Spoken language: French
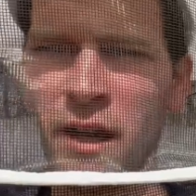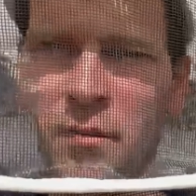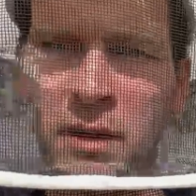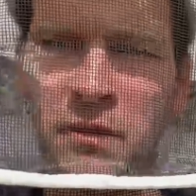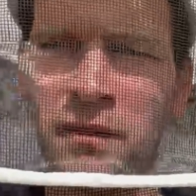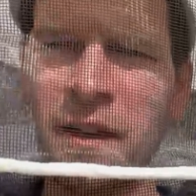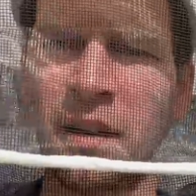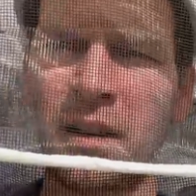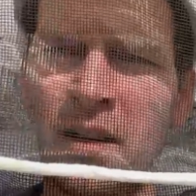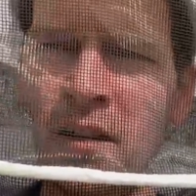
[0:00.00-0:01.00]
à l'abri de faire
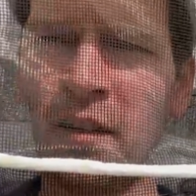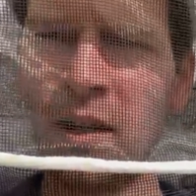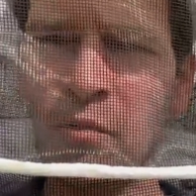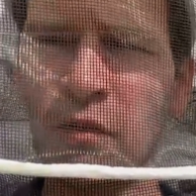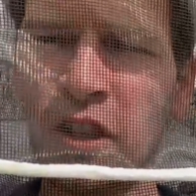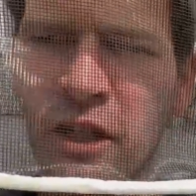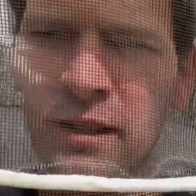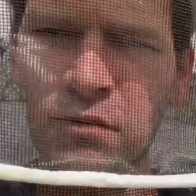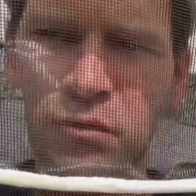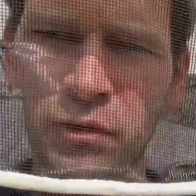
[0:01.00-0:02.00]
un, mauvais
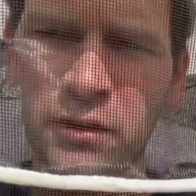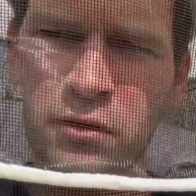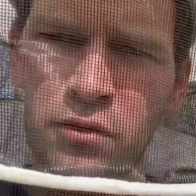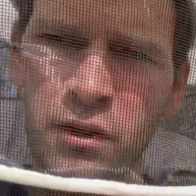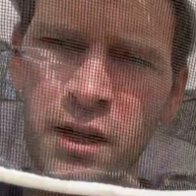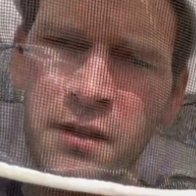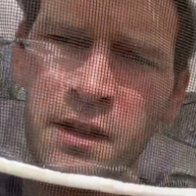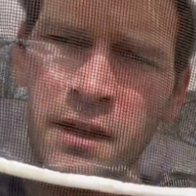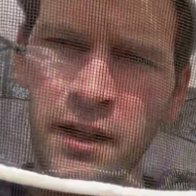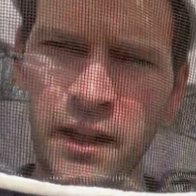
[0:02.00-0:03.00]
geste ou quoi que ce soit.
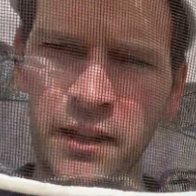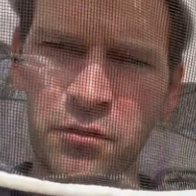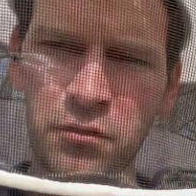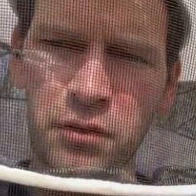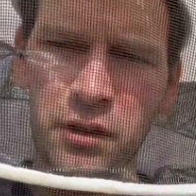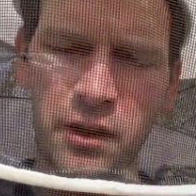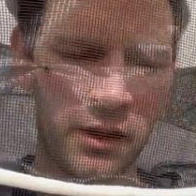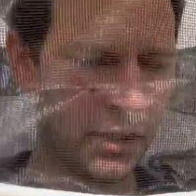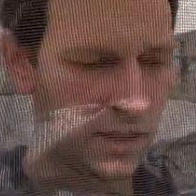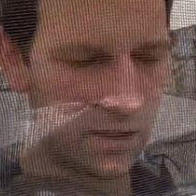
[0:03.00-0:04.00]
Et donc,
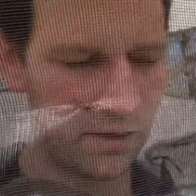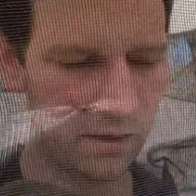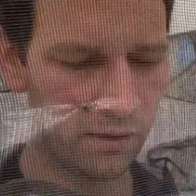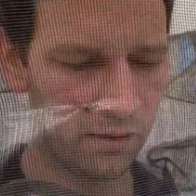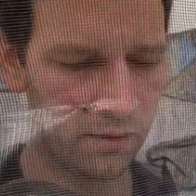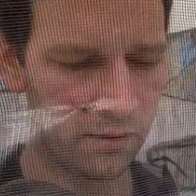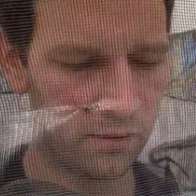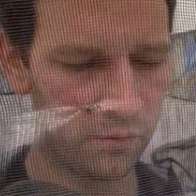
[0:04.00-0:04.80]
euh, euh,